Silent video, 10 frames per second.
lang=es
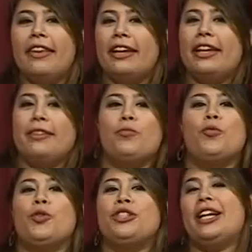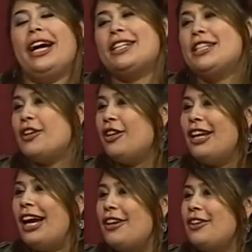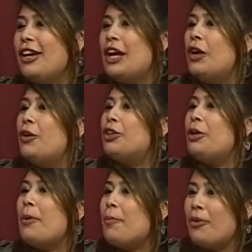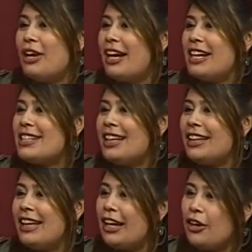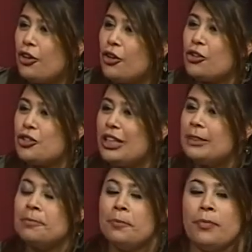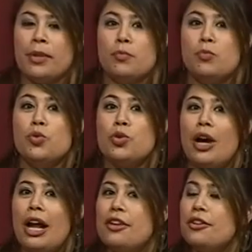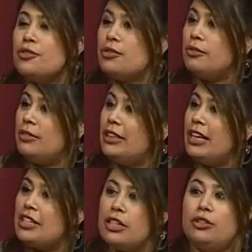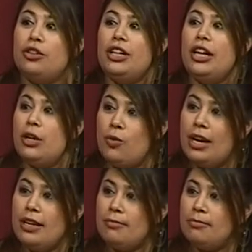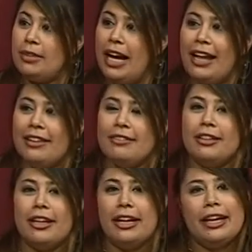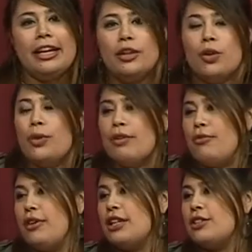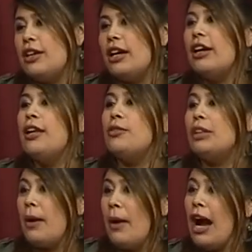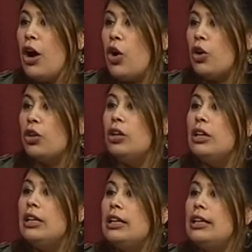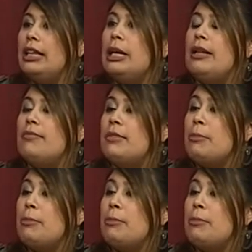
de que uno dice Gachi Roldán o te ven por la calle ya te reconocen. Muchos años de trayectoria en el cual ha requerido un esfuerzo, ha requerido un trabajo ah, de, de